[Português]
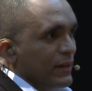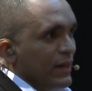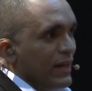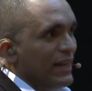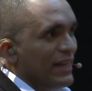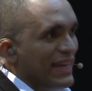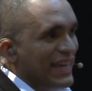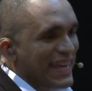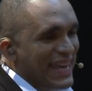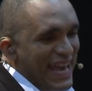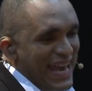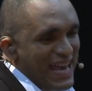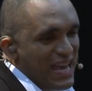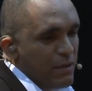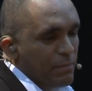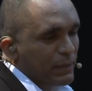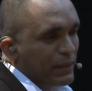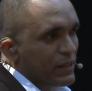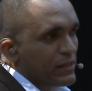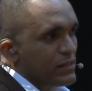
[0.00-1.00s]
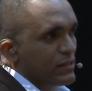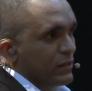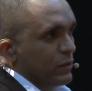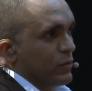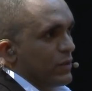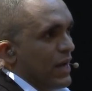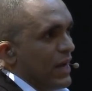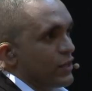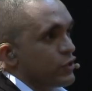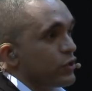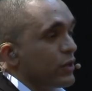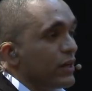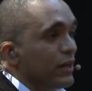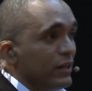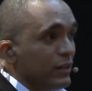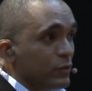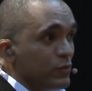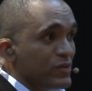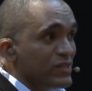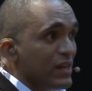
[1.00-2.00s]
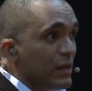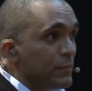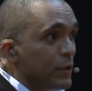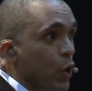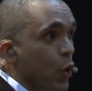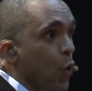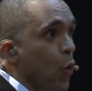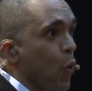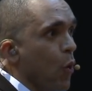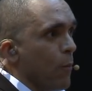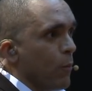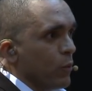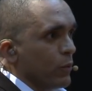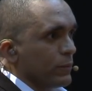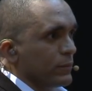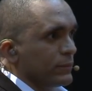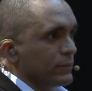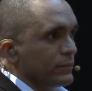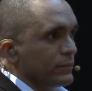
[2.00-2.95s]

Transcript: Ele quer ir para esse lugar, só que ele não sabe como.